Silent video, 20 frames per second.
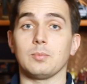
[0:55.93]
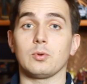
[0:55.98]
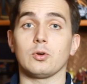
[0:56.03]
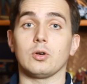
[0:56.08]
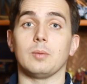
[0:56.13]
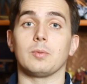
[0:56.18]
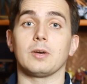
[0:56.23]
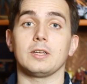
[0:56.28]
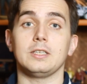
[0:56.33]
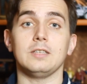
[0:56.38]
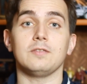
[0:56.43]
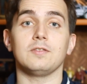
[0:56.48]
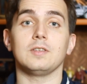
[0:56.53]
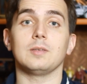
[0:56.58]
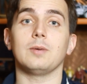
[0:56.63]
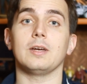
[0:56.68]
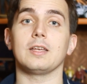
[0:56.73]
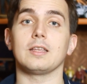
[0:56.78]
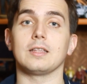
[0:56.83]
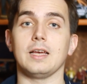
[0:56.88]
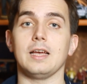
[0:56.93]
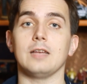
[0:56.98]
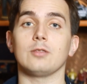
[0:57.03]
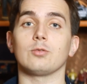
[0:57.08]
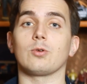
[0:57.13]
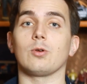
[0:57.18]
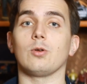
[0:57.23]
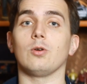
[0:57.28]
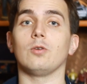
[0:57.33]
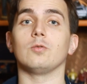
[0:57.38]
бро, обратите внимание на
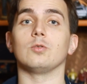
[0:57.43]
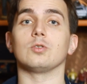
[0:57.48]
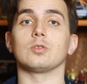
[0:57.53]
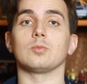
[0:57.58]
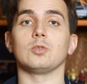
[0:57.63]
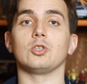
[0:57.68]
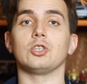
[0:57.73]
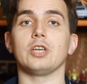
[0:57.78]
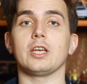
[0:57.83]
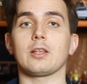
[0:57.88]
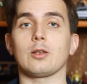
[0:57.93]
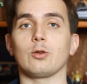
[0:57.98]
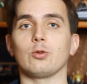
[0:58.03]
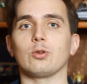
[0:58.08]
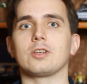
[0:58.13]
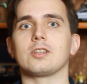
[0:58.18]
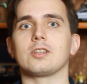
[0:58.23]
эту клевую, замечательную,